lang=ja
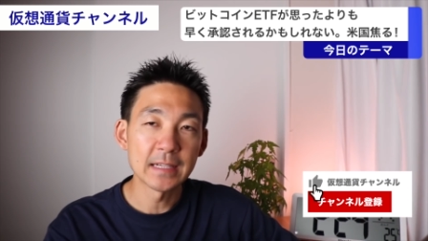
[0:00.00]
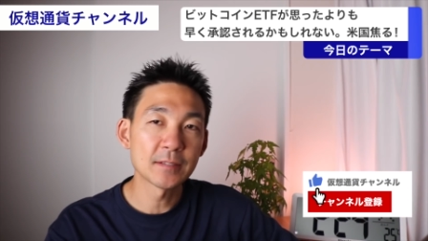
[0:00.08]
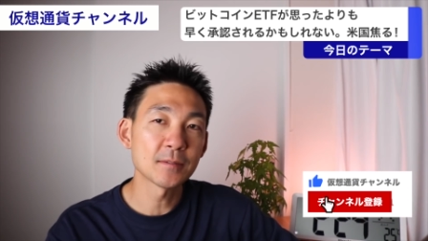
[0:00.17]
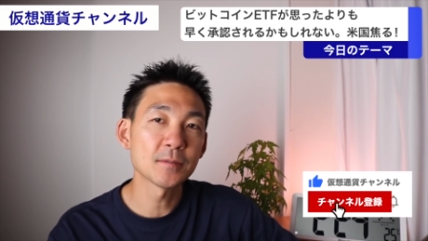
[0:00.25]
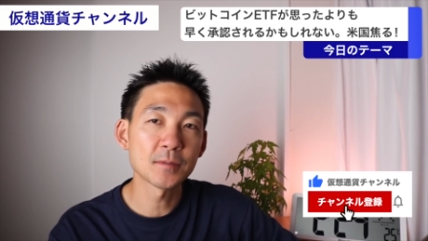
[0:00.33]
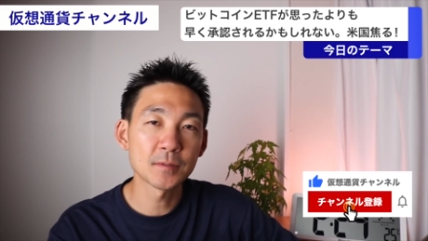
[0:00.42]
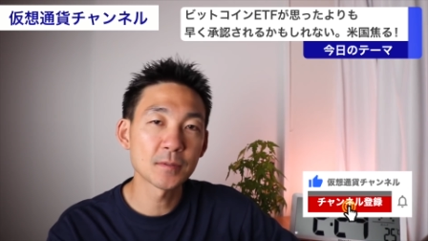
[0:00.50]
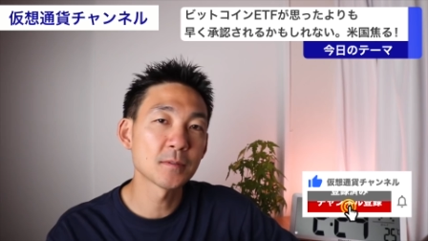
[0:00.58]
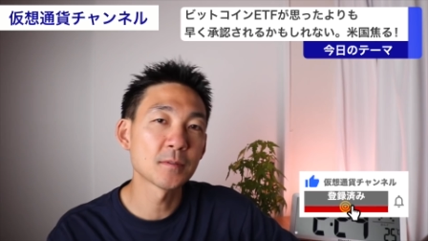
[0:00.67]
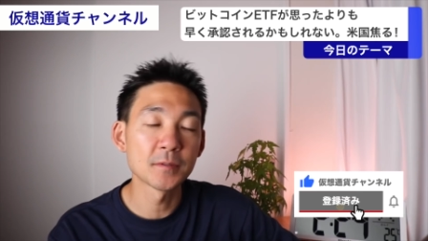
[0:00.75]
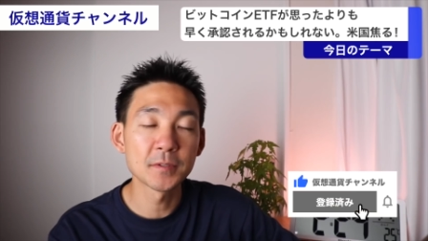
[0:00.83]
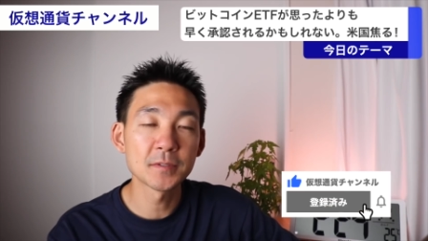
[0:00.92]
どんど
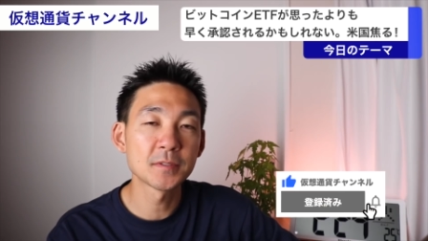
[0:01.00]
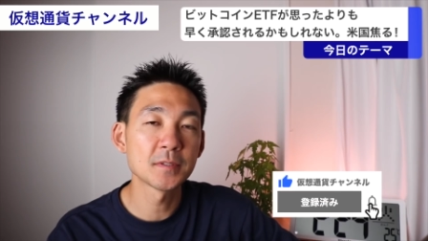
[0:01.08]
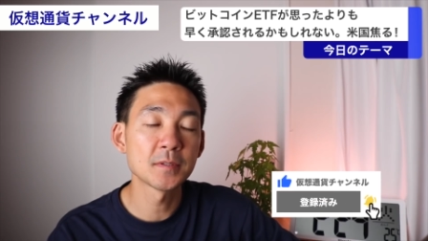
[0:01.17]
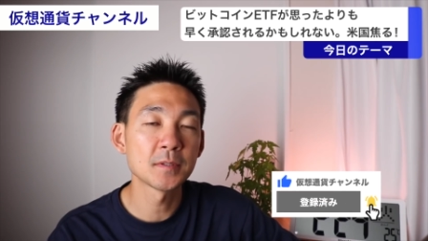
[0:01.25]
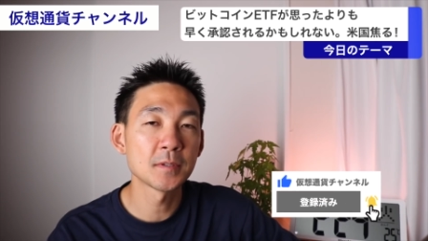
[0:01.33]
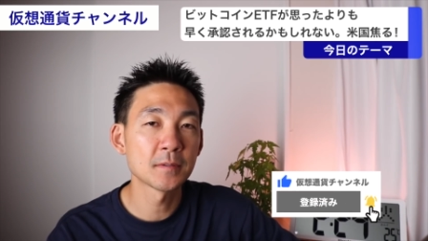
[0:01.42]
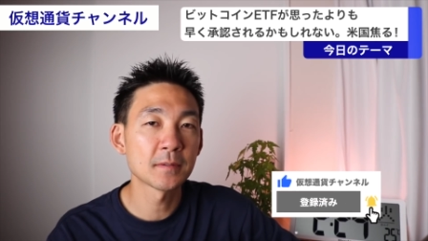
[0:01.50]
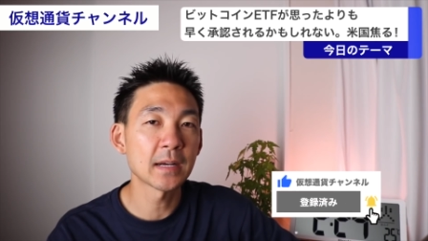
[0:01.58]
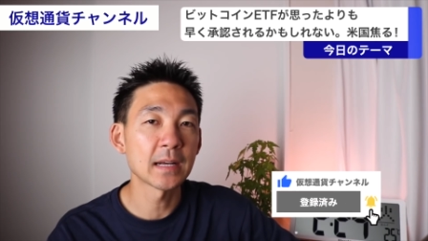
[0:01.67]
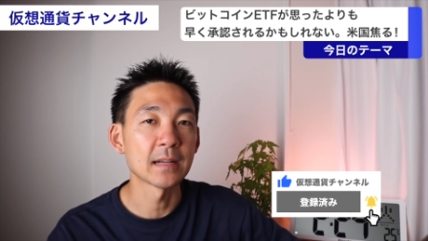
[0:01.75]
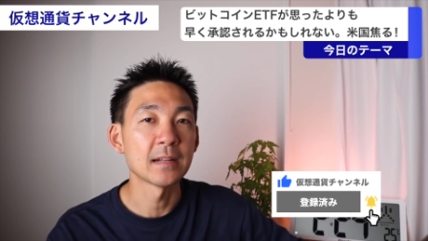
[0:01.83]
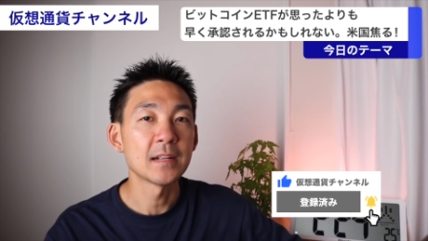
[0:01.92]
ん流通っていうの
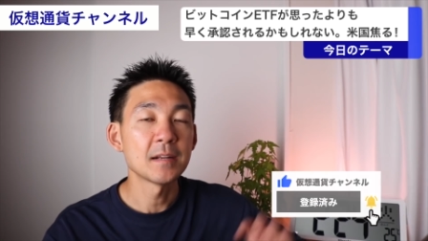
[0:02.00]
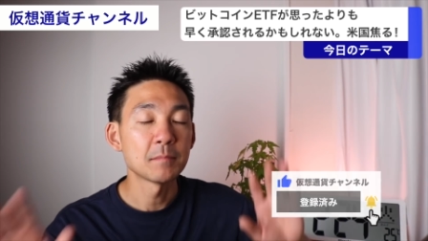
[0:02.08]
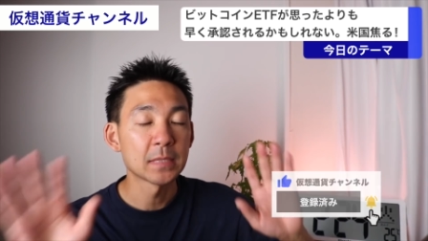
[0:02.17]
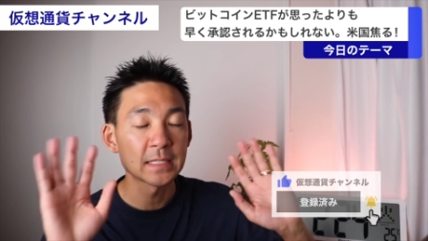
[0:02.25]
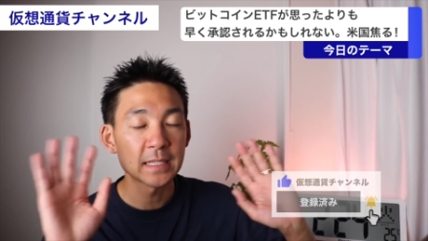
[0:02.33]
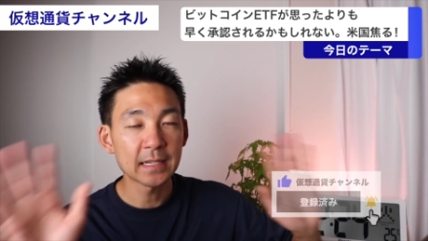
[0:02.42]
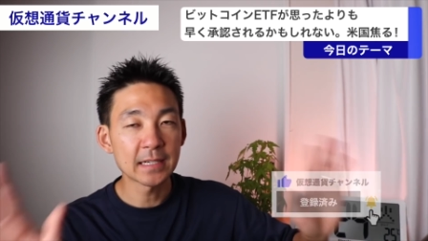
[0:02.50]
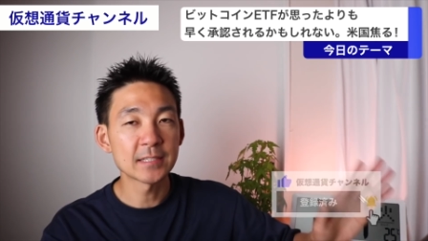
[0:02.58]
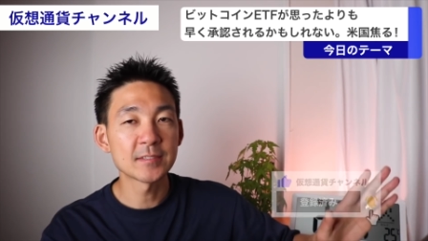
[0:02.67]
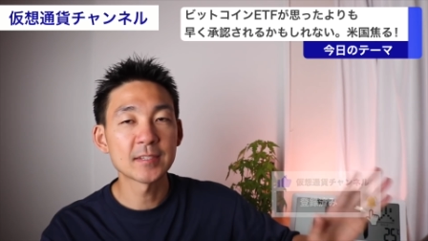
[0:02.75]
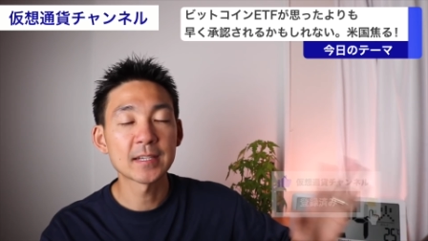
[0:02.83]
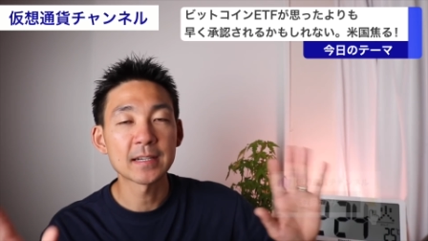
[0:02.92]
が、世界
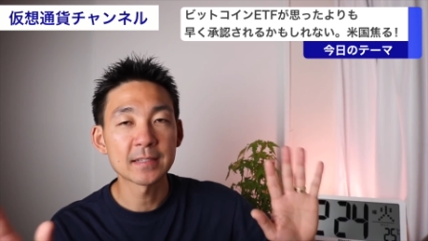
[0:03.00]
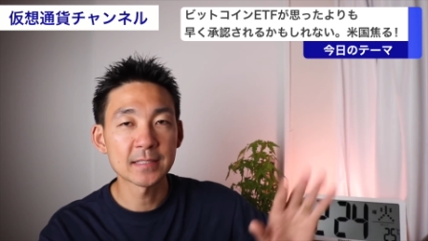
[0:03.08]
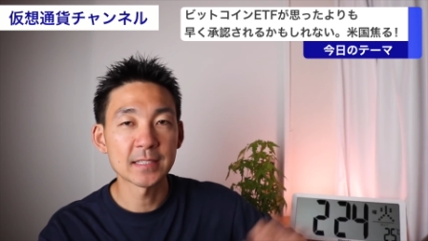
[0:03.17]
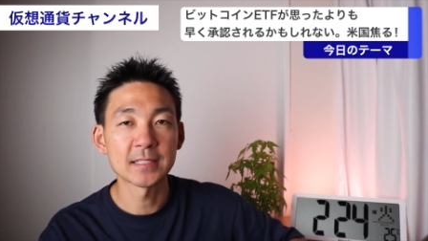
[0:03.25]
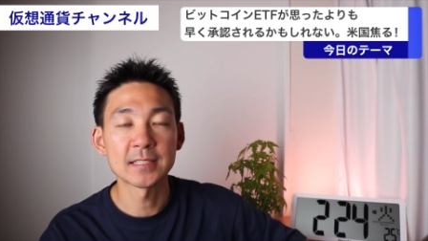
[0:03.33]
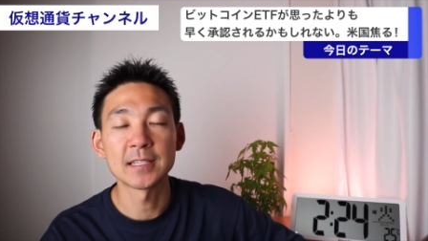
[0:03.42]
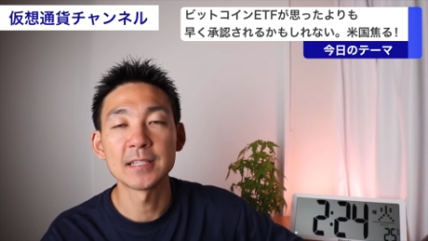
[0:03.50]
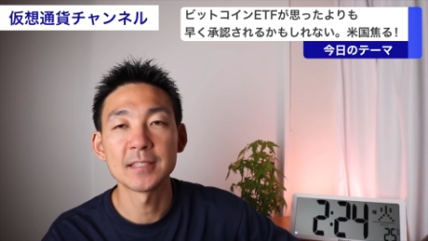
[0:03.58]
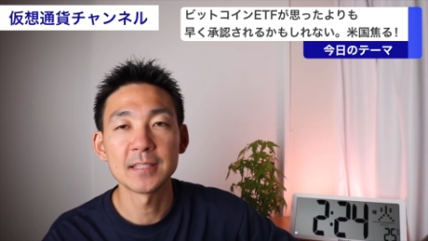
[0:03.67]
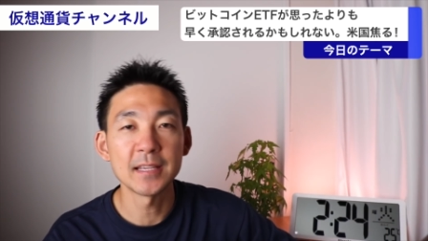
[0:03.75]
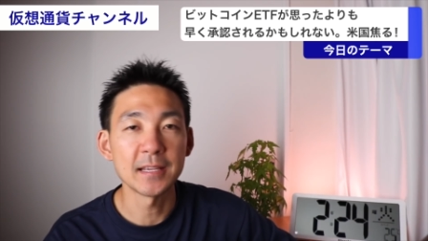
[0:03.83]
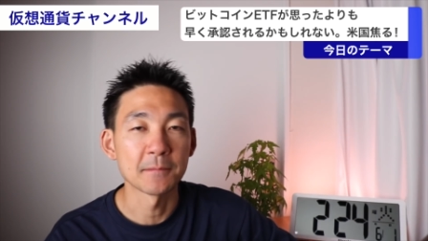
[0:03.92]
中で拡散していっ
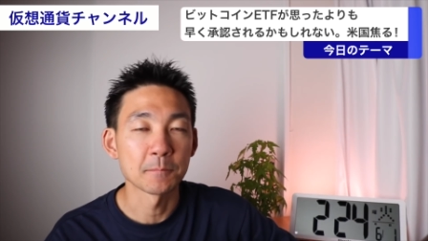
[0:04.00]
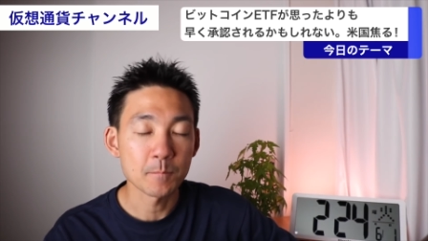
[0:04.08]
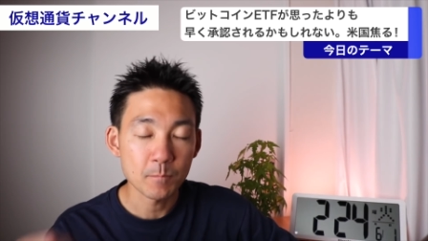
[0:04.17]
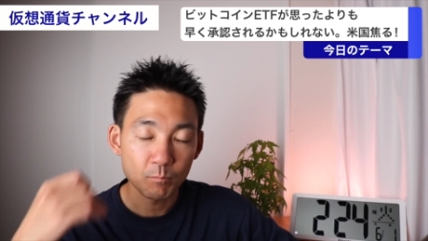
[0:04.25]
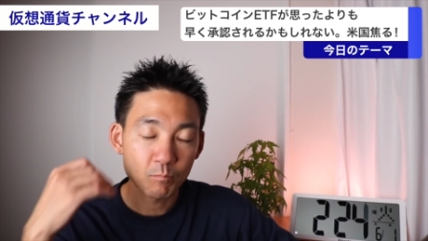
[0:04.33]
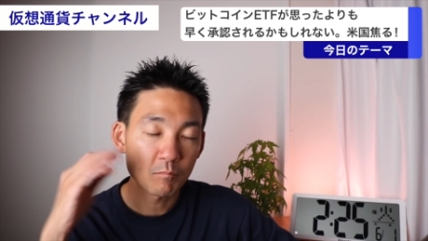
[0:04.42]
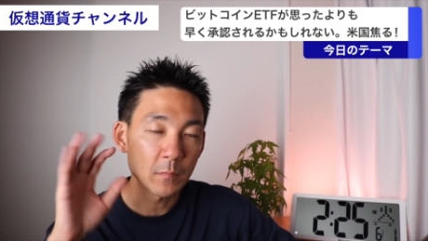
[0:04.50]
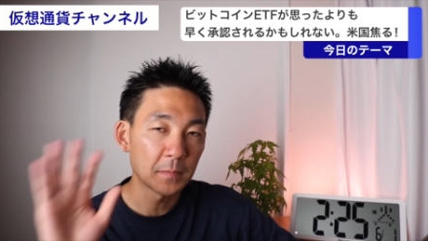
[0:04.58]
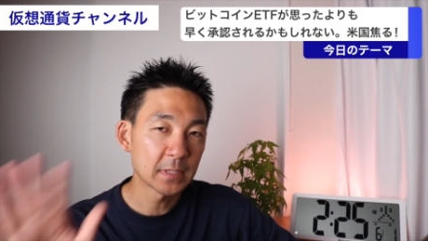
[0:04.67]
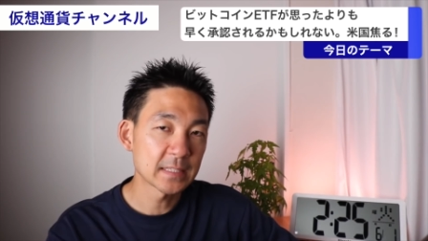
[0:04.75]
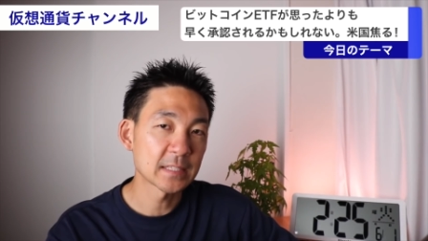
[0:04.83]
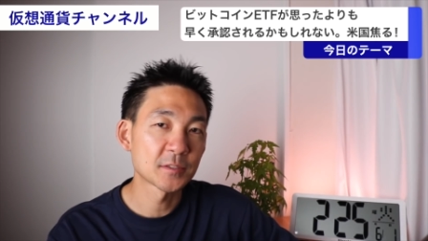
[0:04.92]
て、
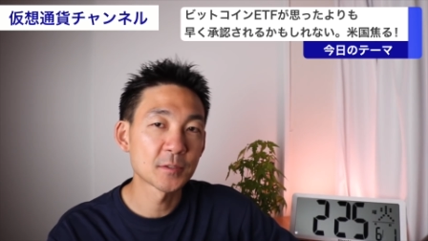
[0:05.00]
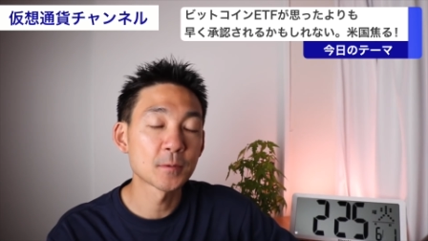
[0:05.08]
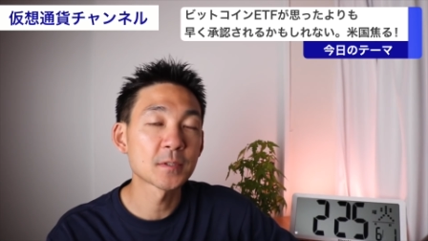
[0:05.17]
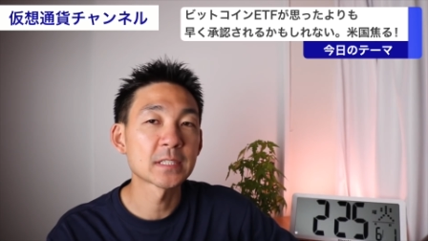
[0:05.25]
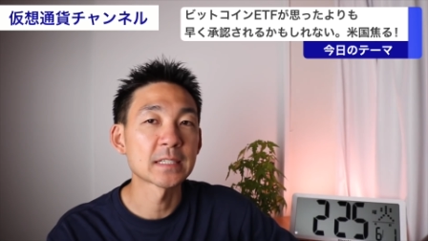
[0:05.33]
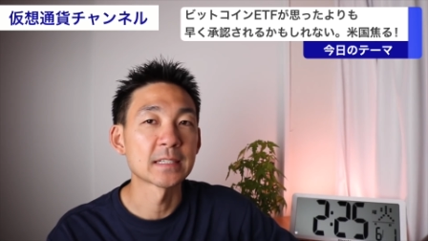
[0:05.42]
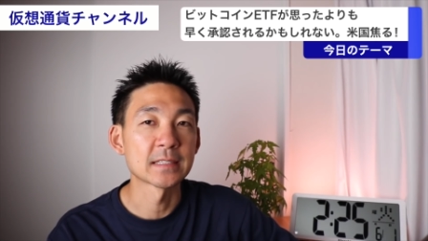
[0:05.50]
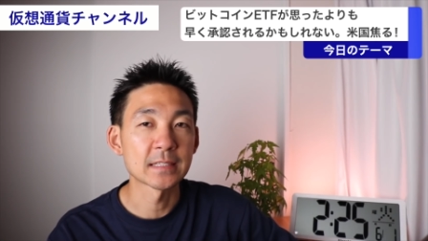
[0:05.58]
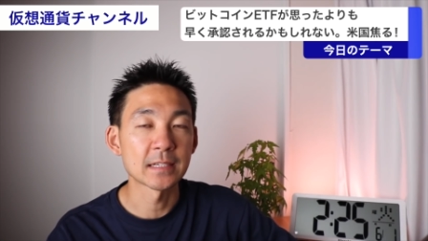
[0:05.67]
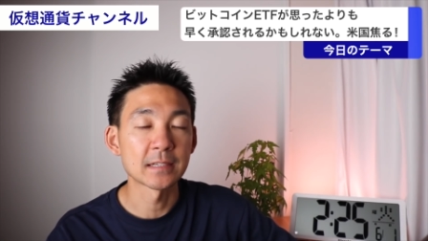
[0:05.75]
まずは中国人が使